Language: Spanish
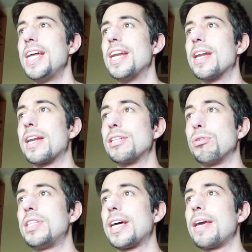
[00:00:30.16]

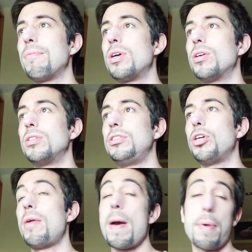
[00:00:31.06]
Resulta que, bueno,
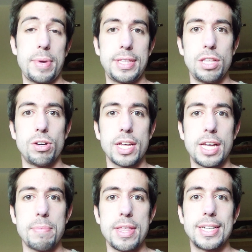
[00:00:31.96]
yo había prometido
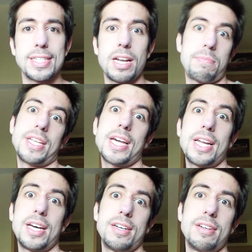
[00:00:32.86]
quedarme desde la
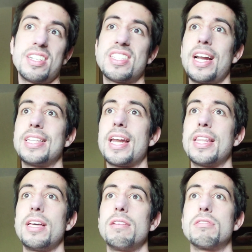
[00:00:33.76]
mañana hasta la tarde,